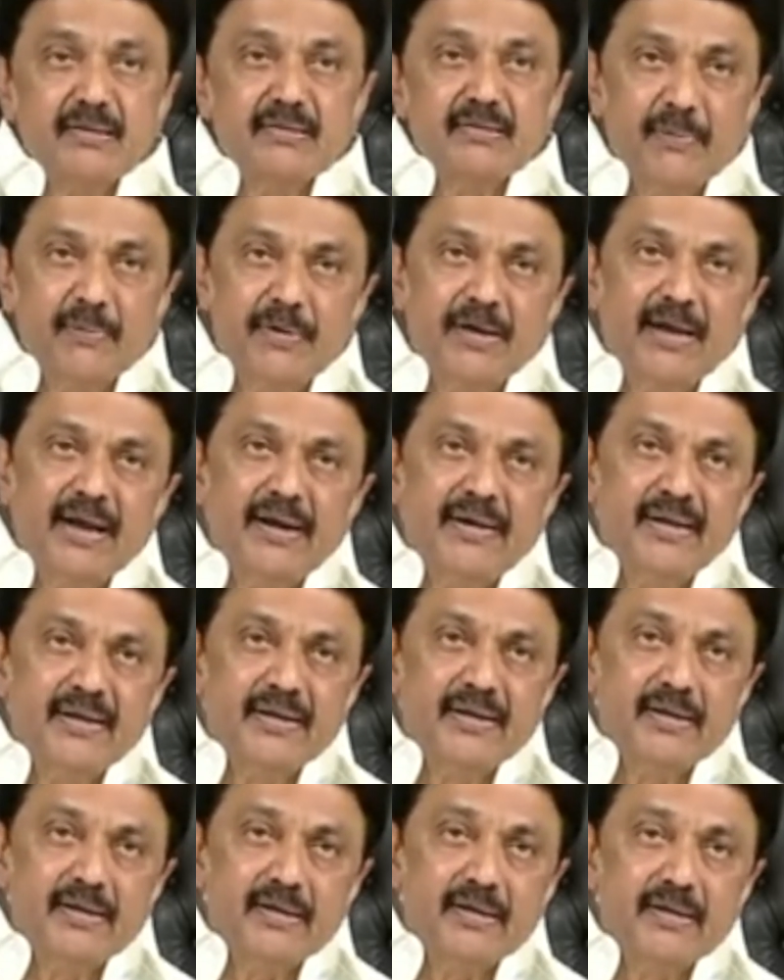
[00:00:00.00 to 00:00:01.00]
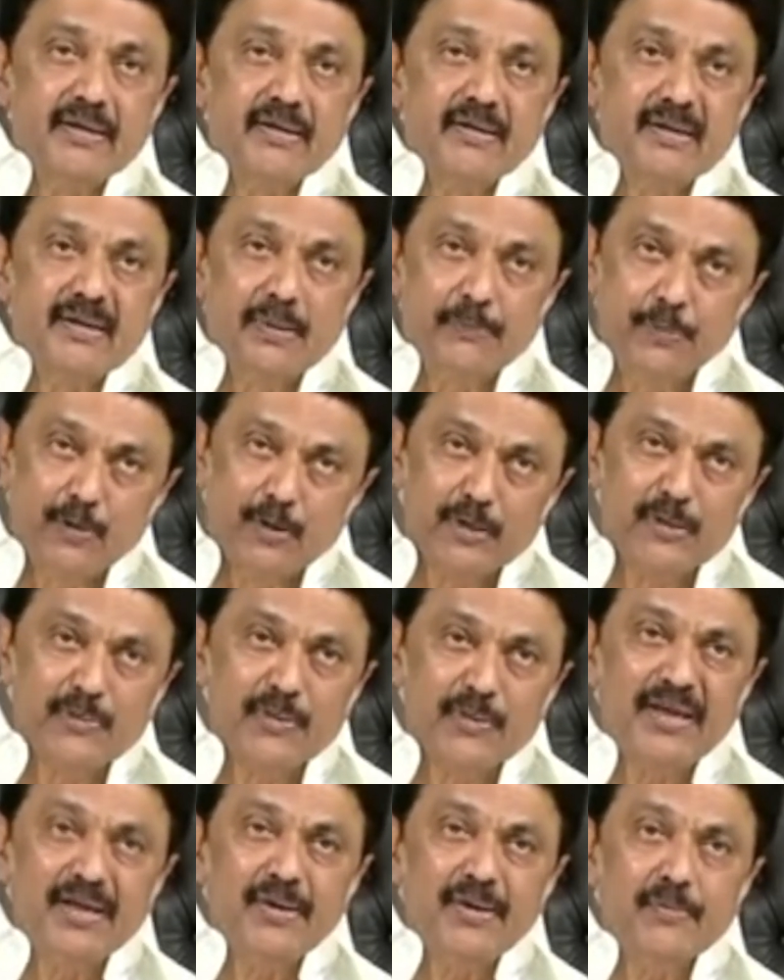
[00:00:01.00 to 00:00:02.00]
தமிழ்நாடு
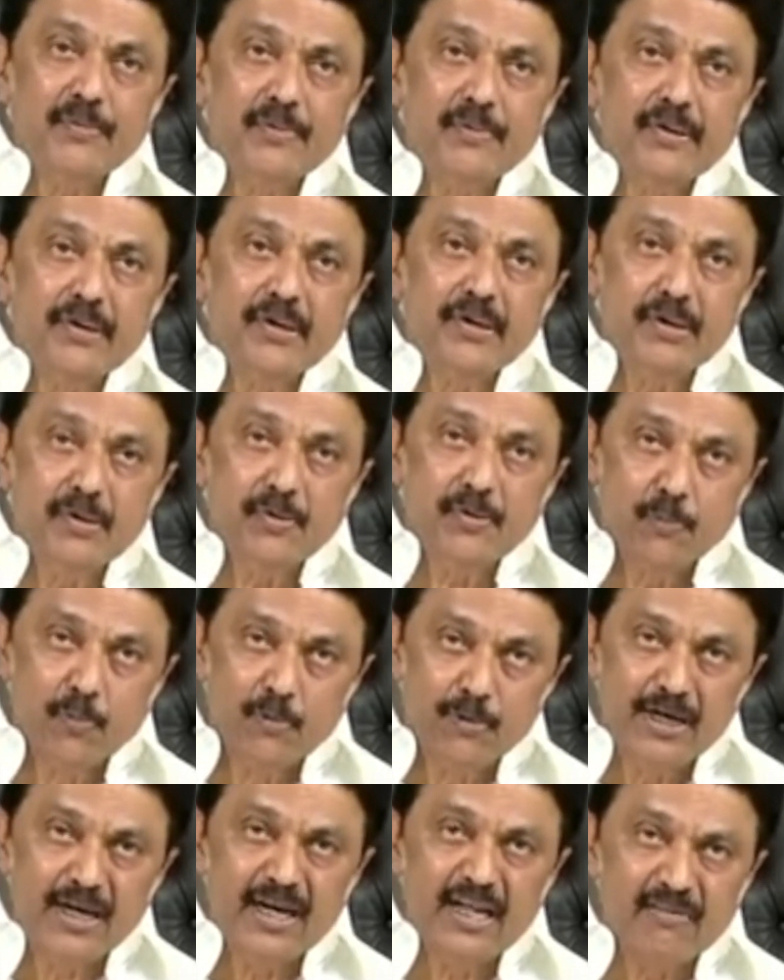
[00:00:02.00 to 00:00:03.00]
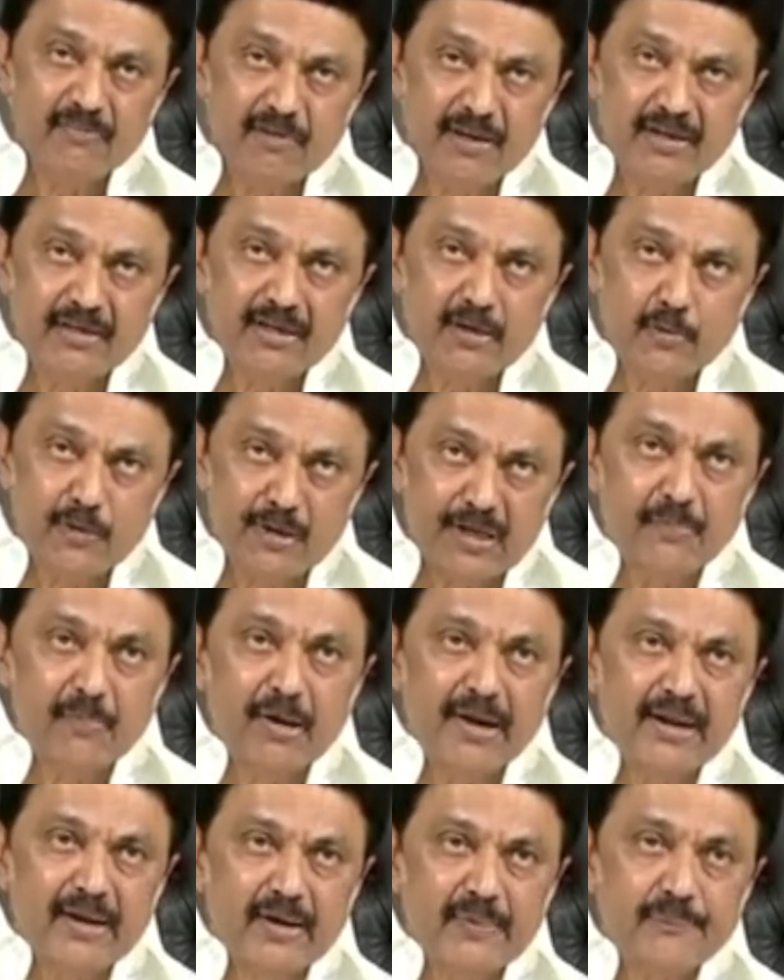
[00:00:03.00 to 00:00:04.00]
எப்போதுமே முன்னணி வகிக்கக்கூடிய
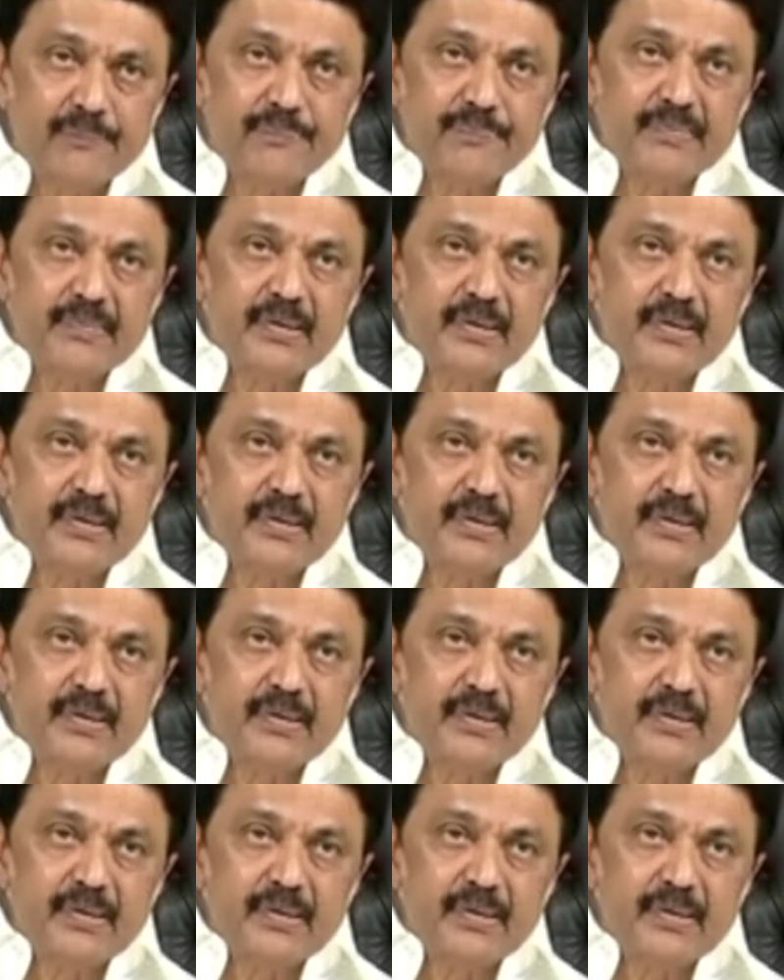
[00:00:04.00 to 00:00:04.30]
மாநிலம்